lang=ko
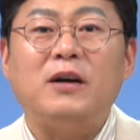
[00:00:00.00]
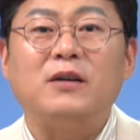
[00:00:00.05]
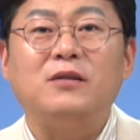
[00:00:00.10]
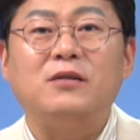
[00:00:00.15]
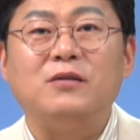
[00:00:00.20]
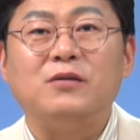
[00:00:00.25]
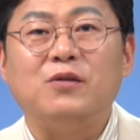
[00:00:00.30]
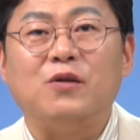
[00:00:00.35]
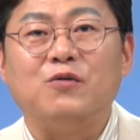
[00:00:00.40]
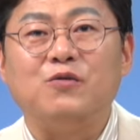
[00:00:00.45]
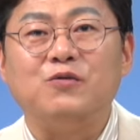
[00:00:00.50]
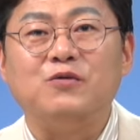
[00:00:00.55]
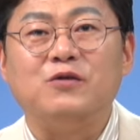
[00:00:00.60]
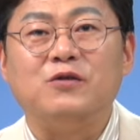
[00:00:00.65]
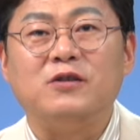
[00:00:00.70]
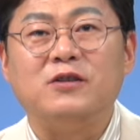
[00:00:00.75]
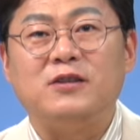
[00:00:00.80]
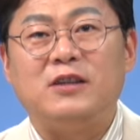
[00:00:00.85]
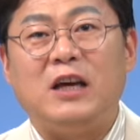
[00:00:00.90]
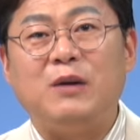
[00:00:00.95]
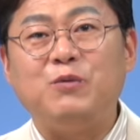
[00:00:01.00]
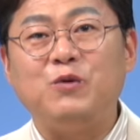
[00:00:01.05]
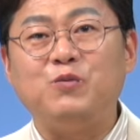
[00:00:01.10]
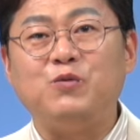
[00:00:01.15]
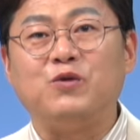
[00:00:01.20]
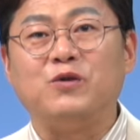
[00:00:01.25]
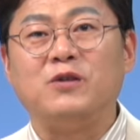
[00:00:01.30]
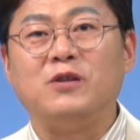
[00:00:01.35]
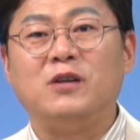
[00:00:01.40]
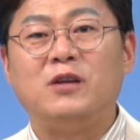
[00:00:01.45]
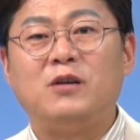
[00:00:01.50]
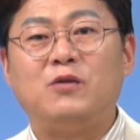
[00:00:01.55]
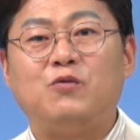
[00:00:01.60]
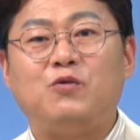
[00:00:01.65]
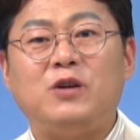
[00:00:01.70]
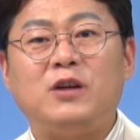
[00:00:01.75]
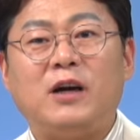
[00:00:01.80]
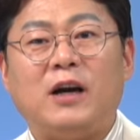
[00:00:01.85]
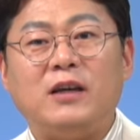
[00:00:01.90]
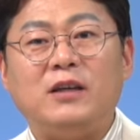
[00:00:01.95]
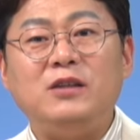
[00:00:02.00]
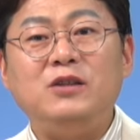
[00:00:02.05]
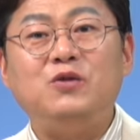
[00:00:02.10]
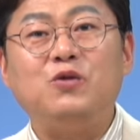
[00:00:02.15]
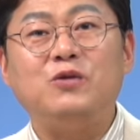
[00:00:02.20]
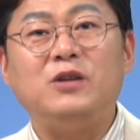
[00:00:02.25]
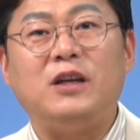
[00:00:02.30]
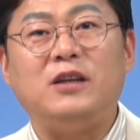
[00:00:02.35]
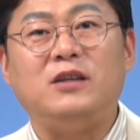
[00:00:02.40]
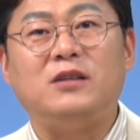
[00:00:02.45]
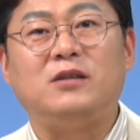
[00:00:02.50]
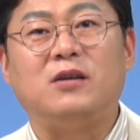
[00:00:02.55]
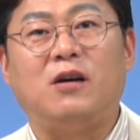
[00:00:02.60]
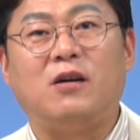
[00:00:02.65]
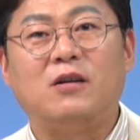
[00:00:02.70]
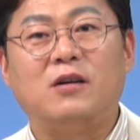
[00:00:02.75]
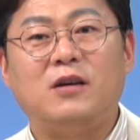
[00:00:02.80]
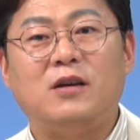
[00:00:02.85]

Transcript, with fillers: 같은 경우는 대부분 우리가 인조 대리석,